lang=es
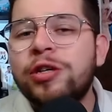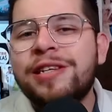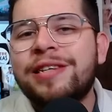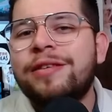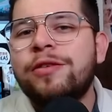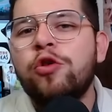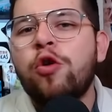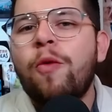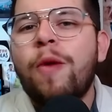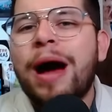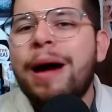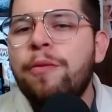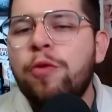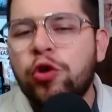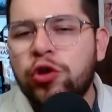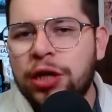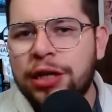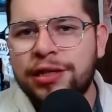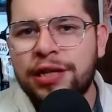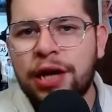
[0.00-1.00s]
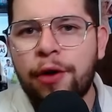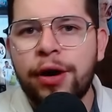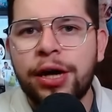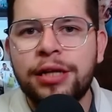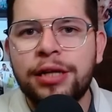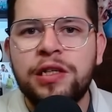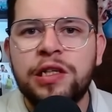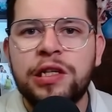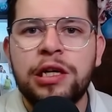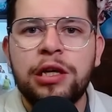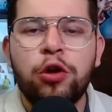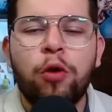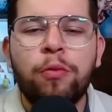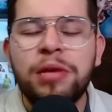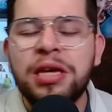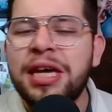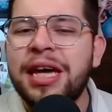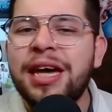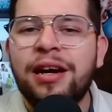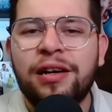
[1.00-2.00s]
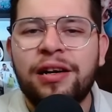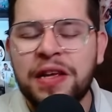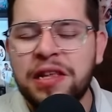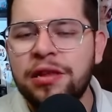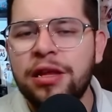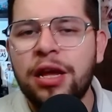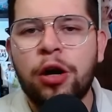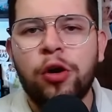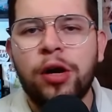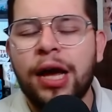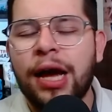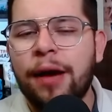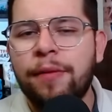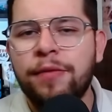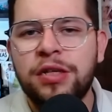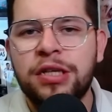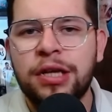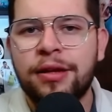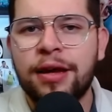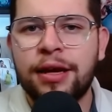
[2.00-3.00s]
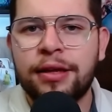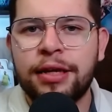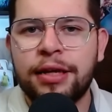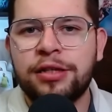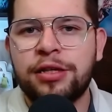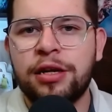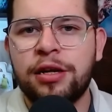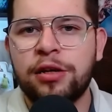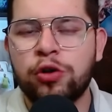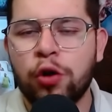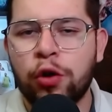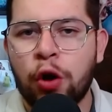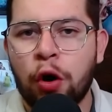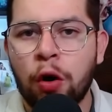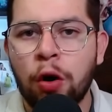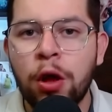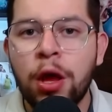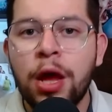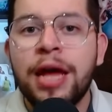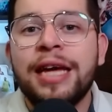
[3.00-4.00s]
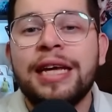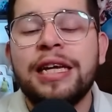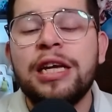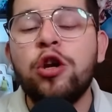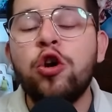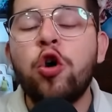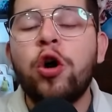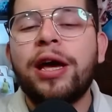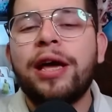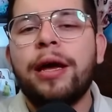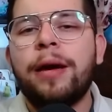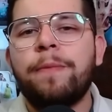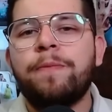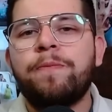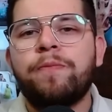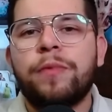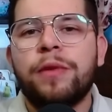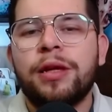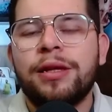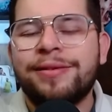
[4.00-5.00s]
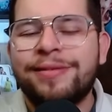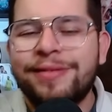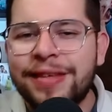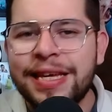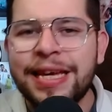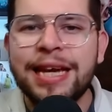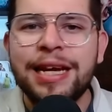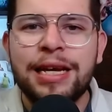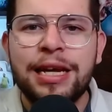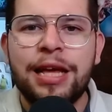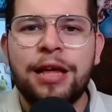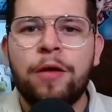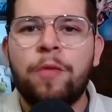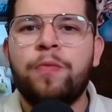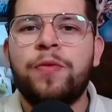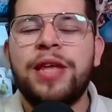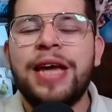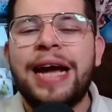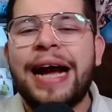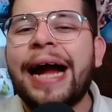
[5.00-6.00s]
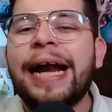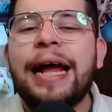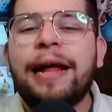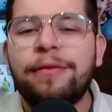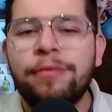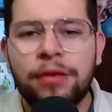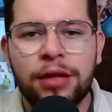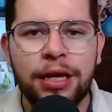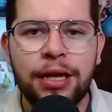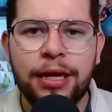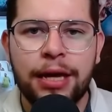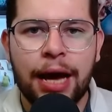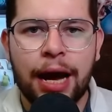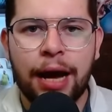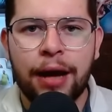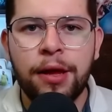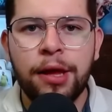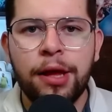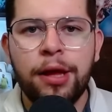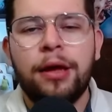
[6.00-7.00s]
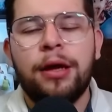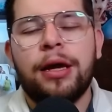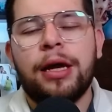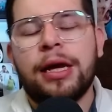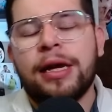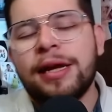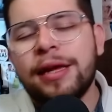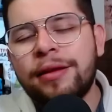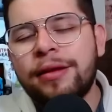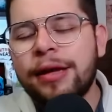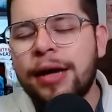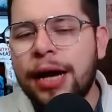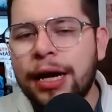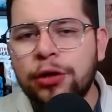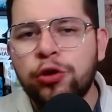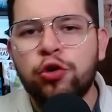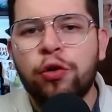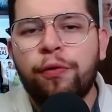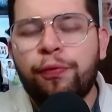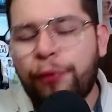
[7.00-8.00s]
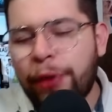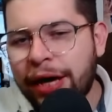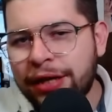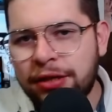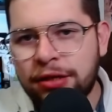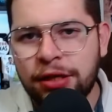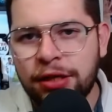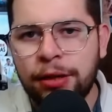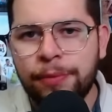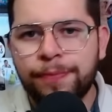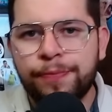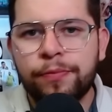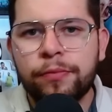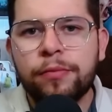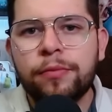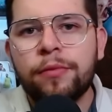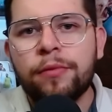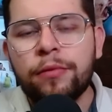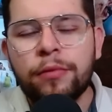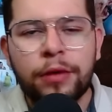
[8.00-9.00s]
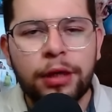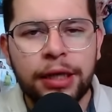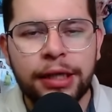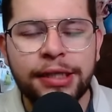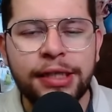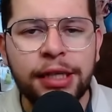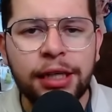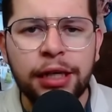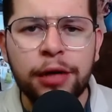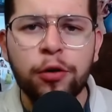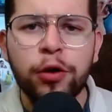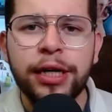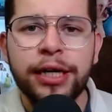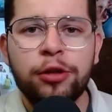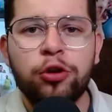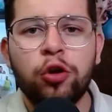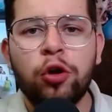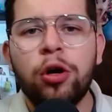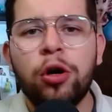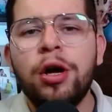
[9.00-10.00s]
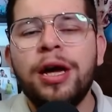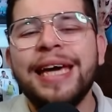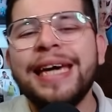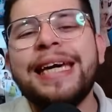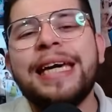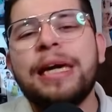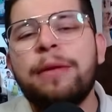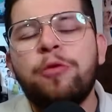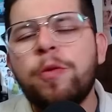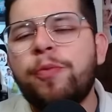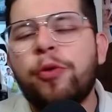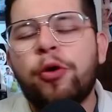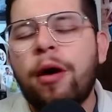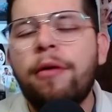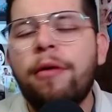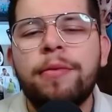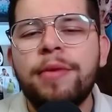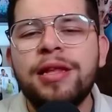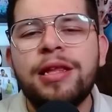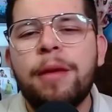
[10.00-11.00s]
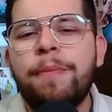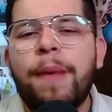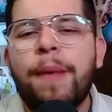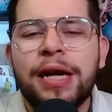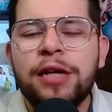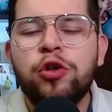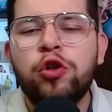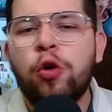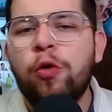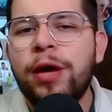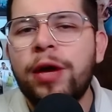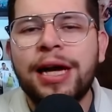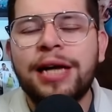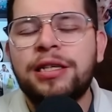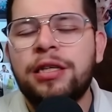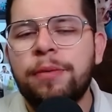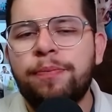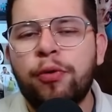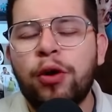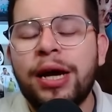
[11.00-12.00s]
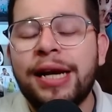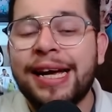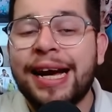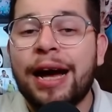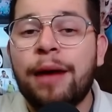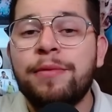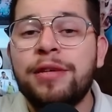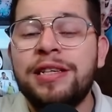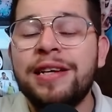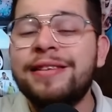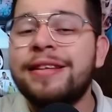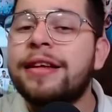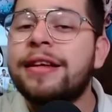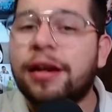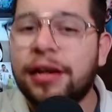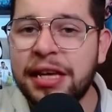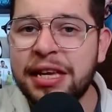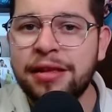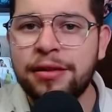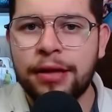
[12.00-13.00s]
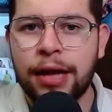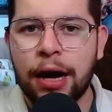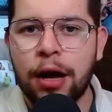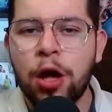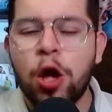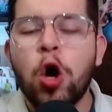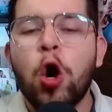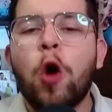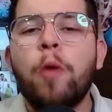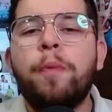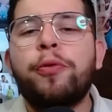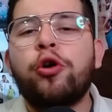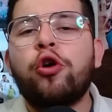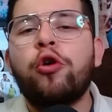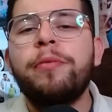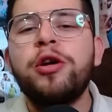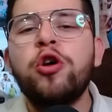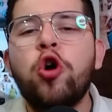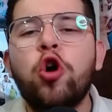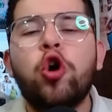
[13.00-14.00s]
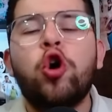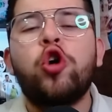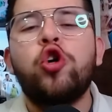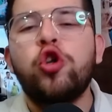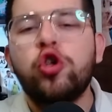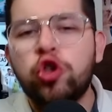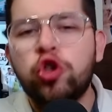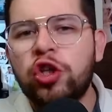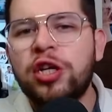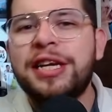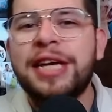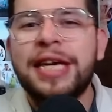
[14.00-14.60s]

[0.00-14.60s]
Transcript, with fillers: no, vamos a saber si Domínguez rinde con la camiseta de Talleres o no. Y lo que tiene de garantía, en este caso Fassi y Riboneto, es que muy probablemente Palacios venga, se ponga la camiseta y rinda, o por lo menos conoce la